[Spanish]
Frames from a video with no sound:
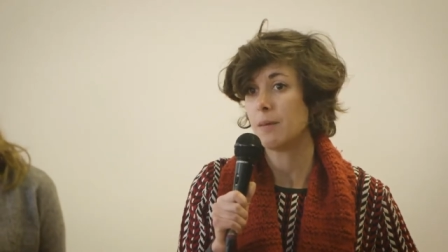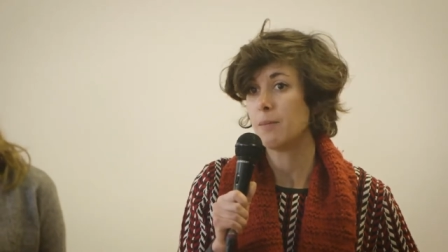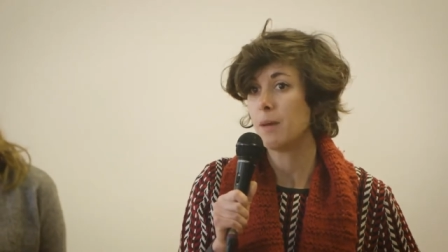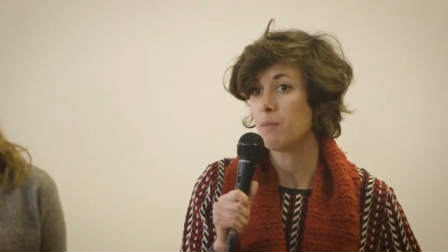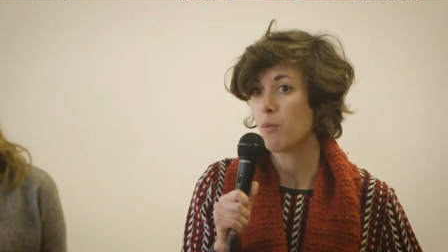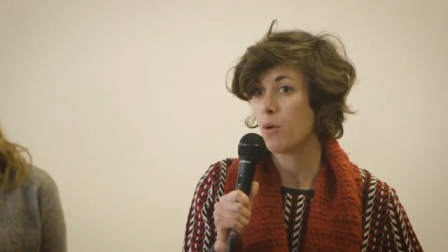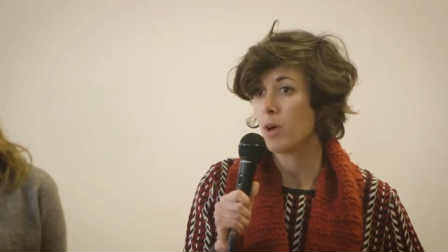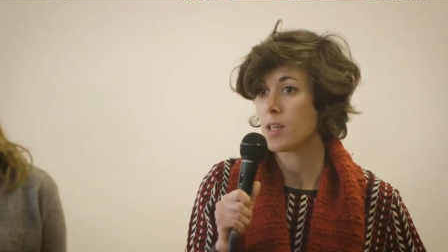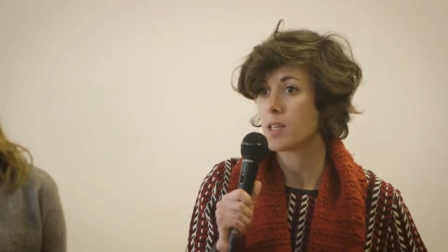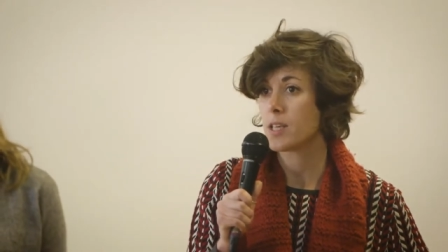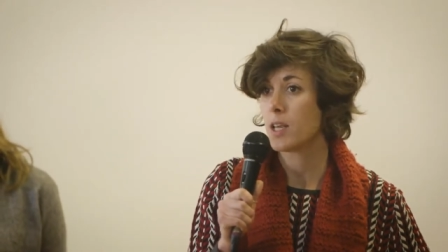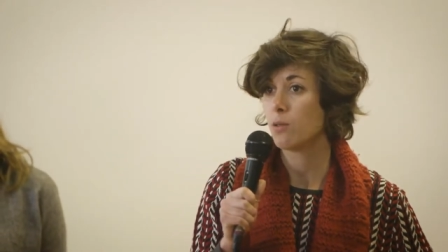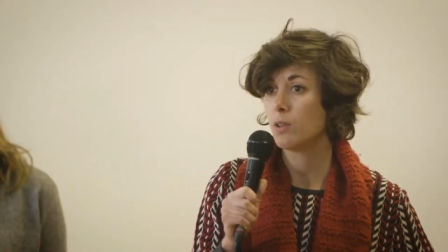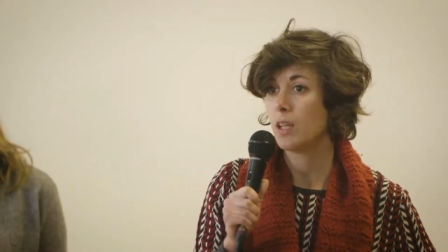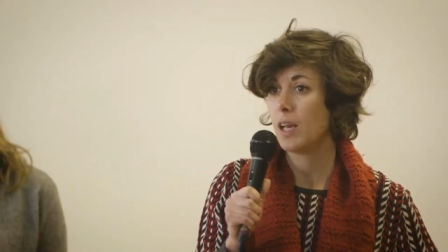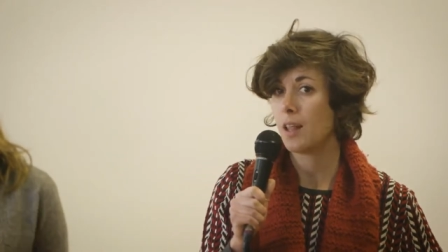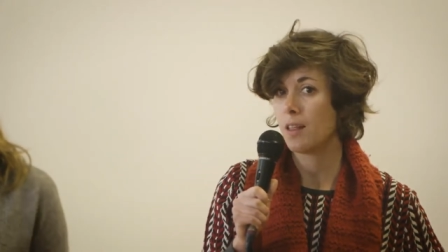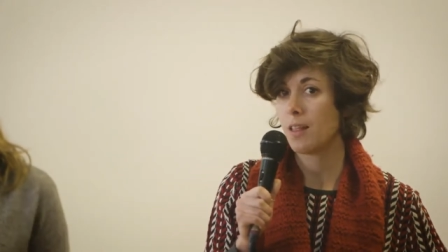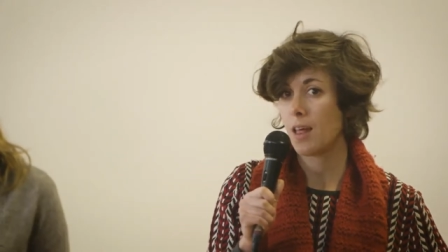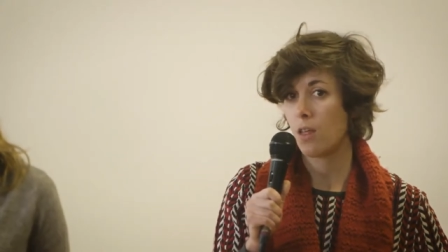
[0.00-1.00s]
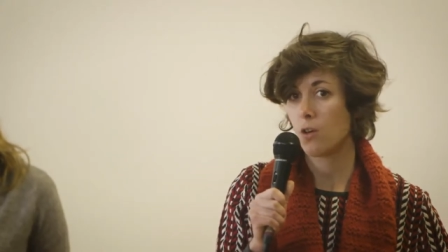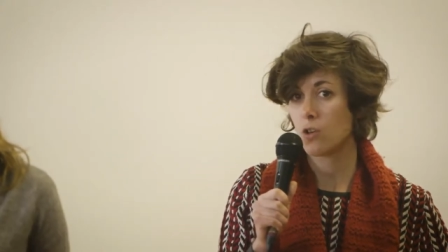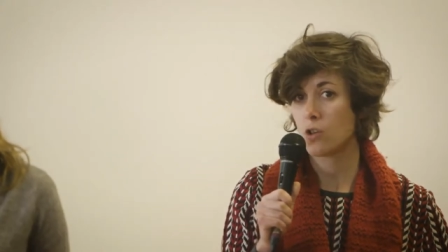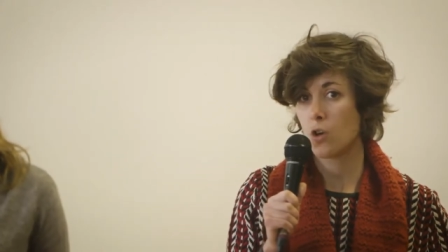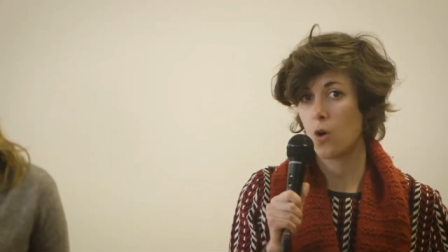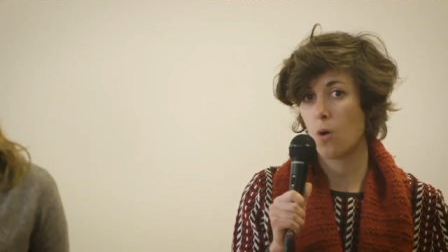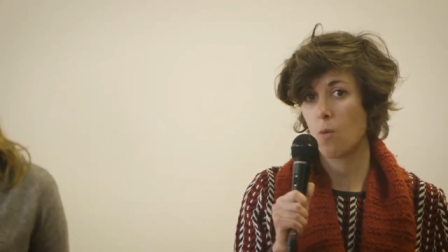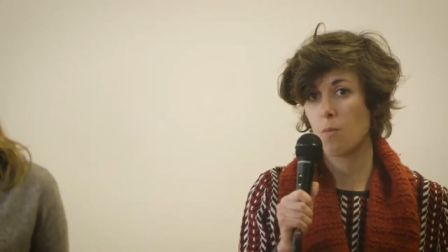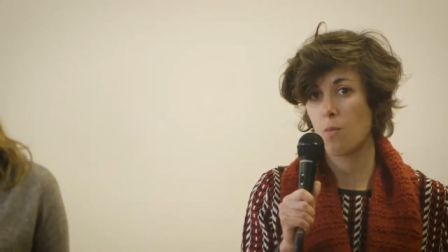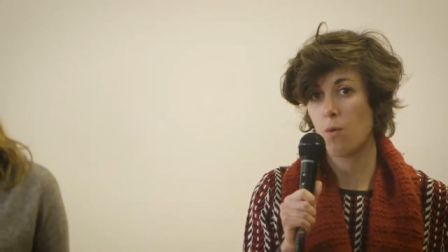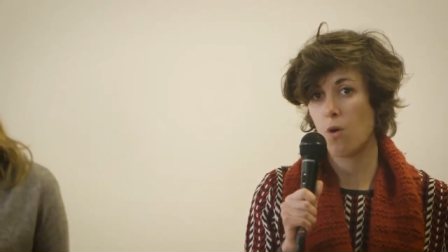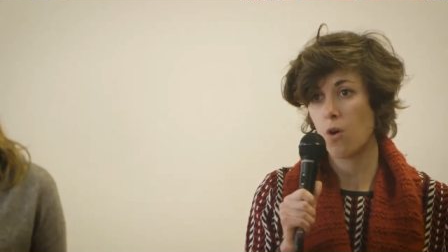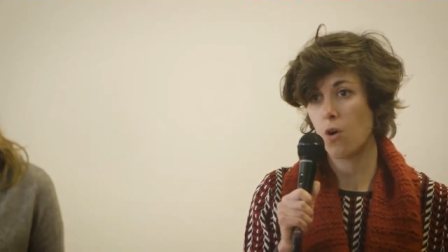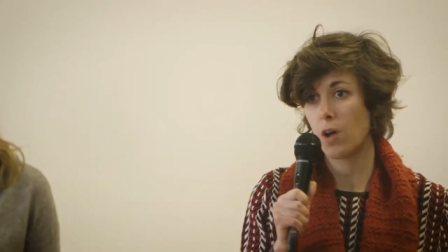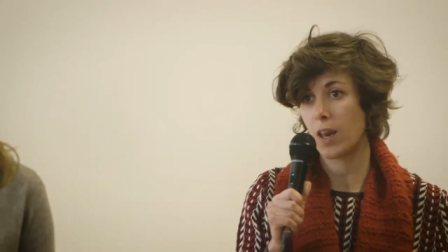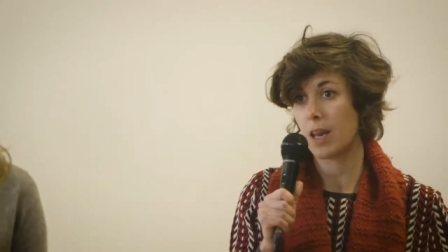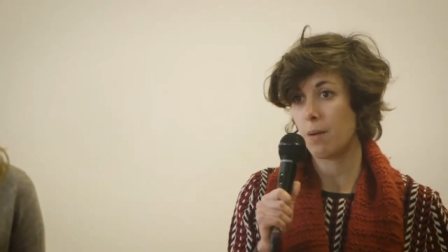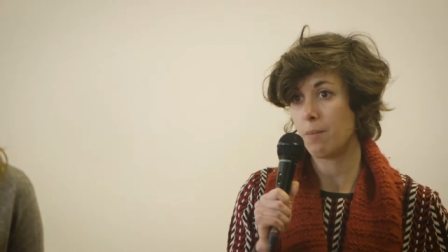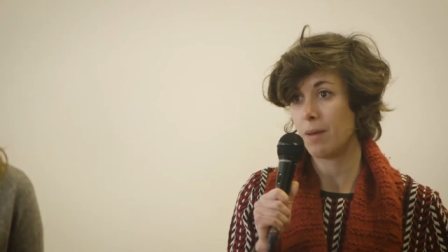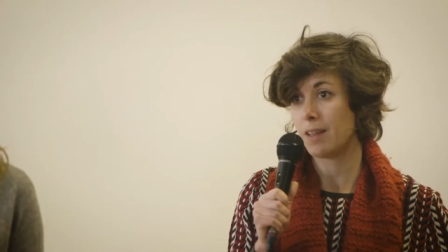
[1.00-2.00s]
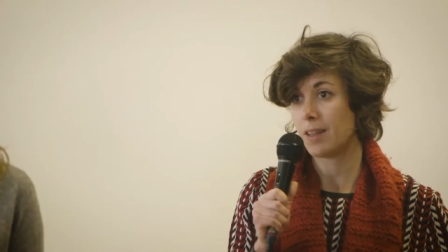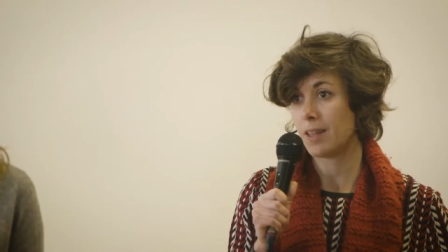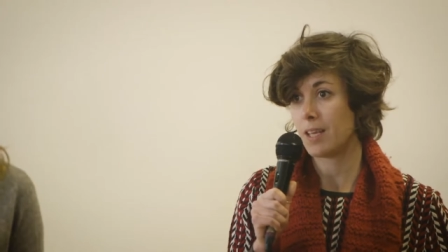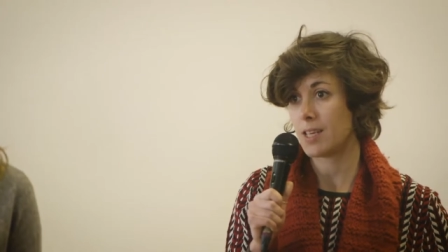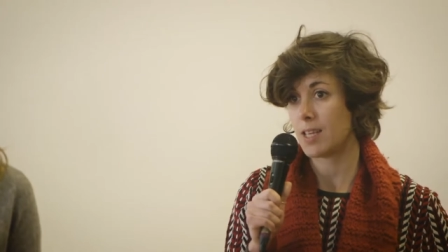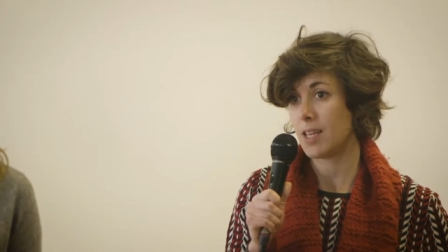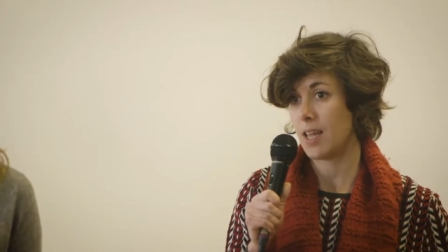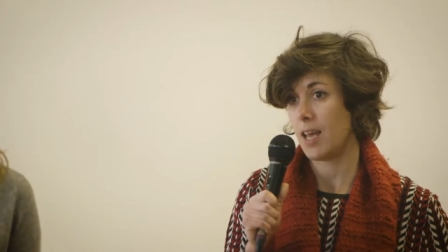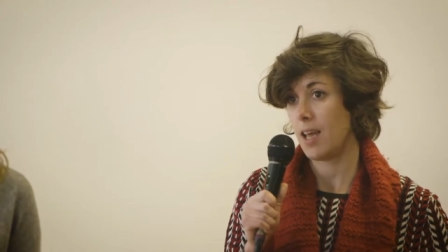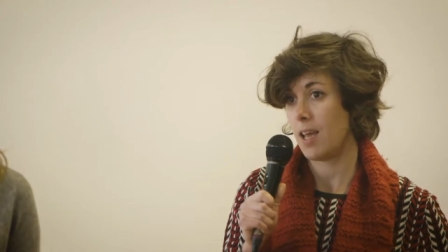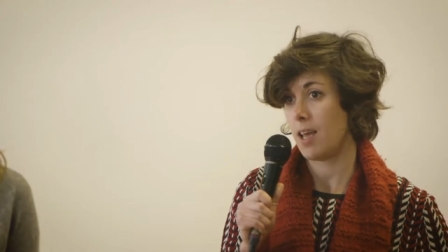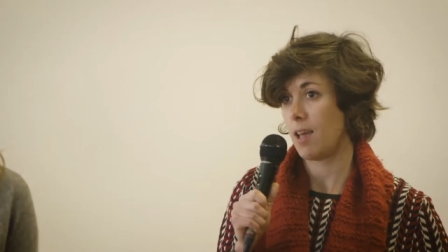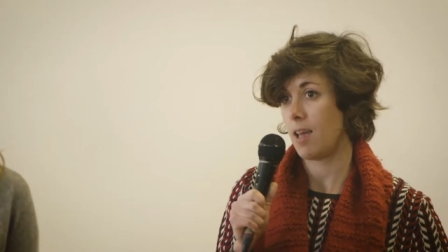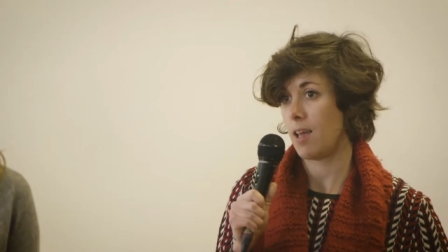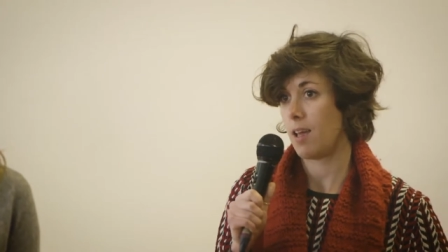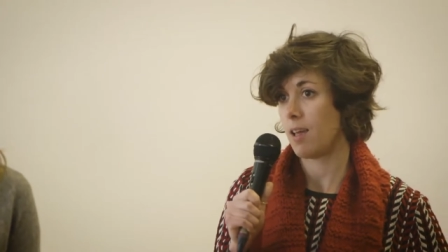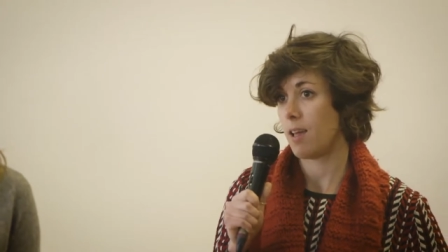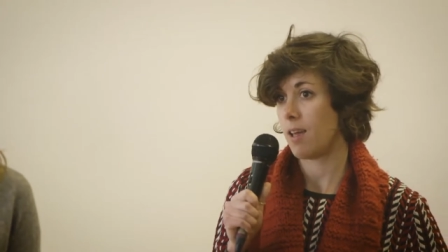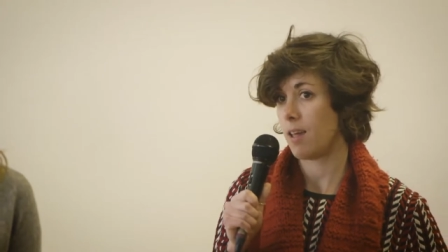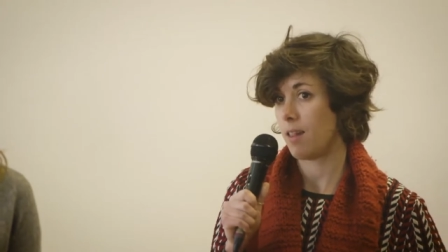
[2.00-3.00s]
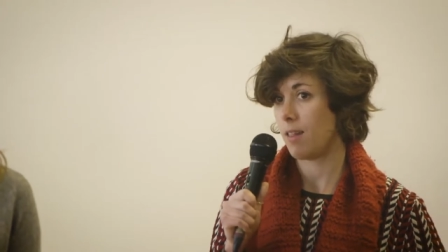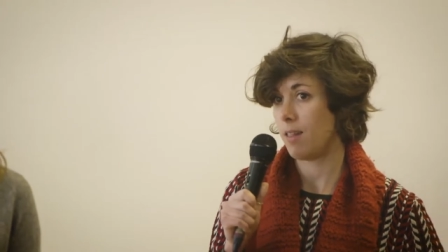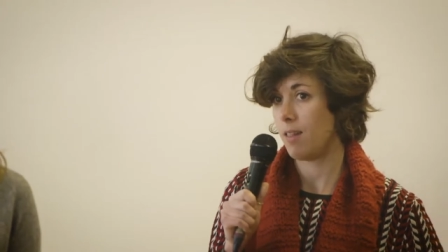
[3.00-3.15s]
también pueden ser utilizados como herramientas de,